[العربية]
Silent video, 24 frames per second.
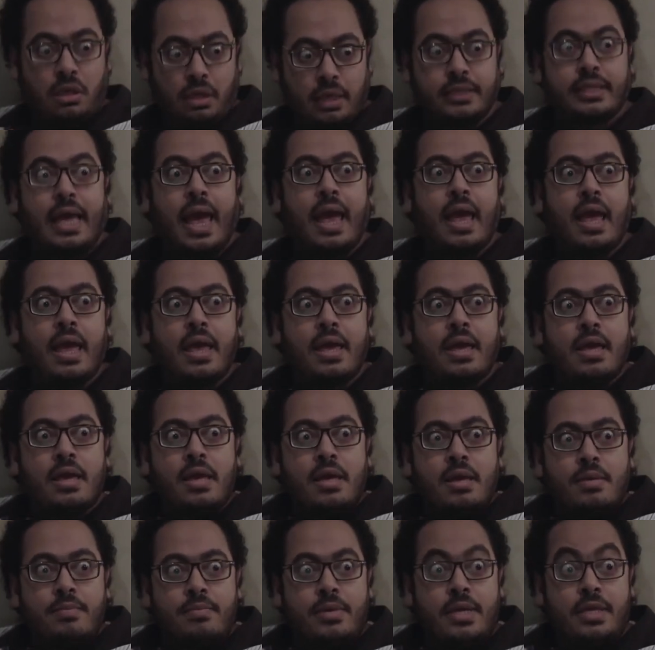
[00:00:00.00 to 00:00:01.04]
ايه ده
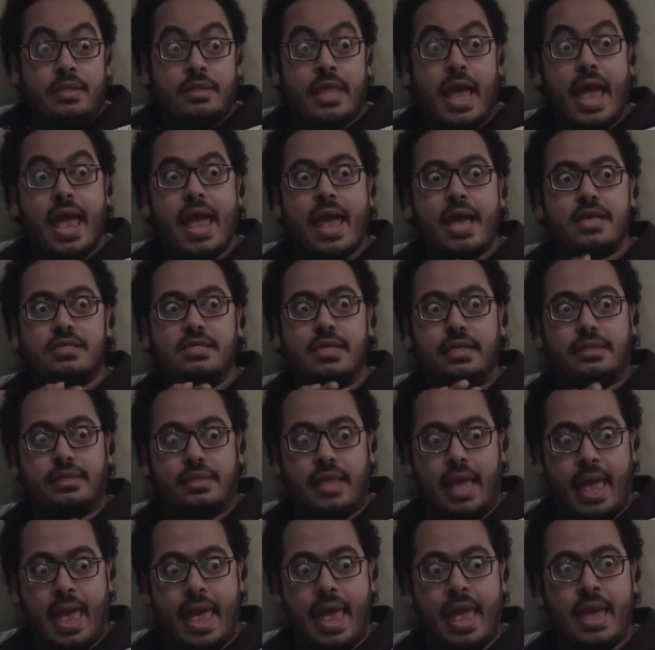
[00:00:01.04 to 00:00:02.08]
مين ده يا
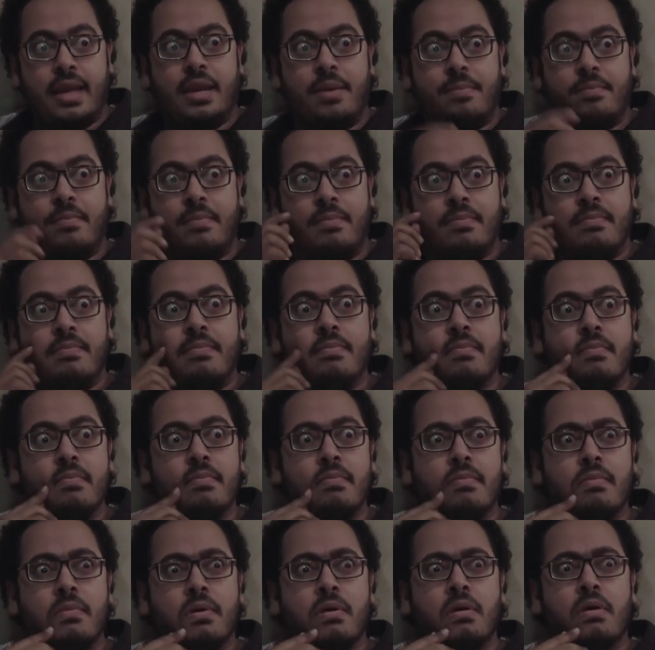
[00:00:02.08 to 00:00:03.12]
ست هانم ما
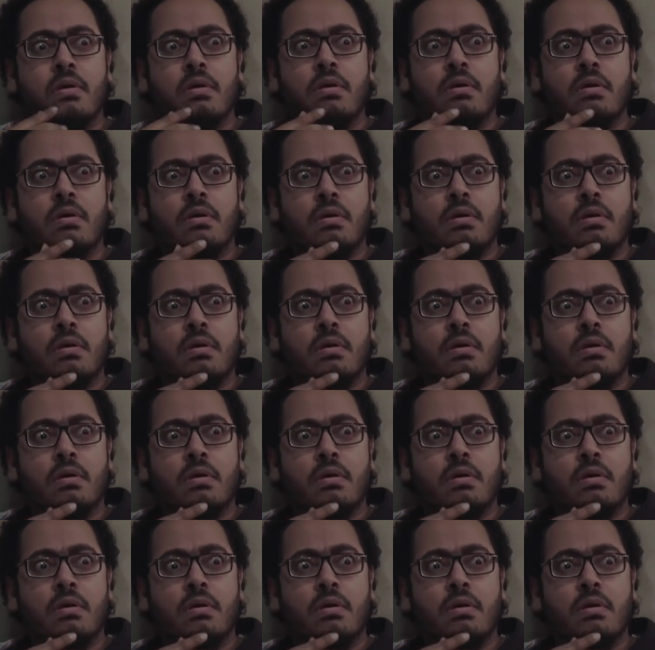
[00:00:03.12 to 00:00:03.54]
شاء الله